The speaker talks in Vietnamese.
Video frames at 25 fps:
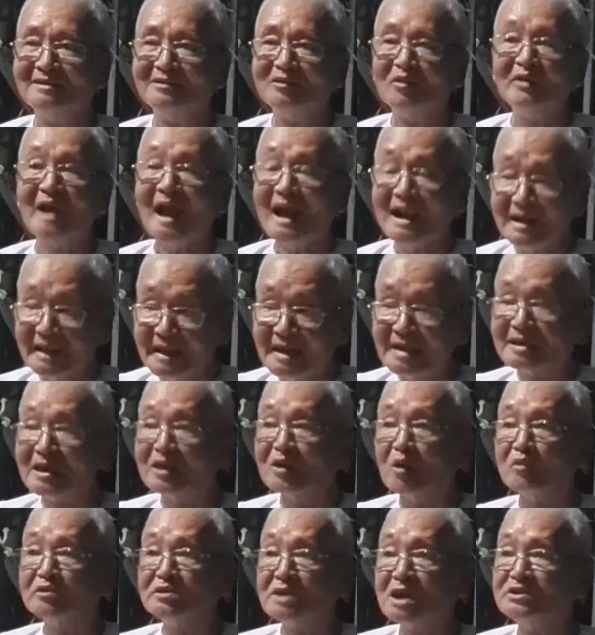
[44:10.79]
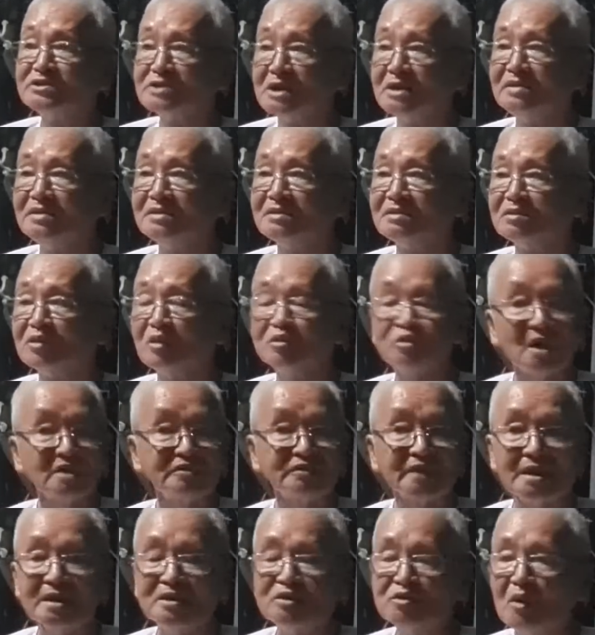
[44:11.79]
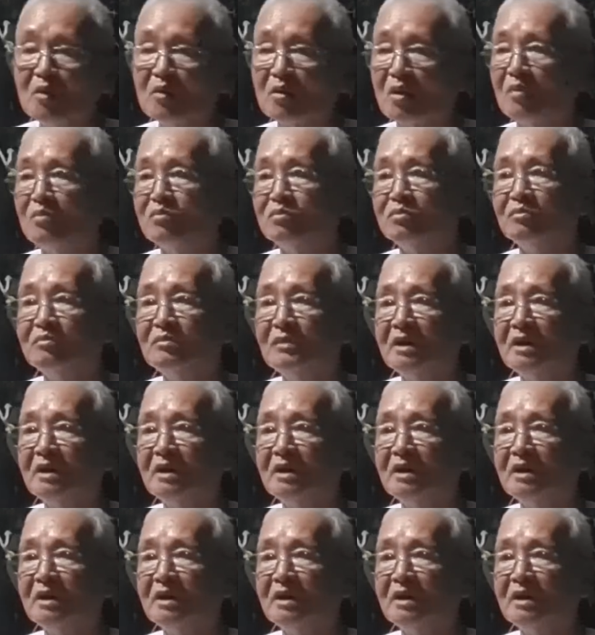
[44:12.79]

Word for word: nó gắn liền với cuộc nhân sinh nó thực tiễn vô cùng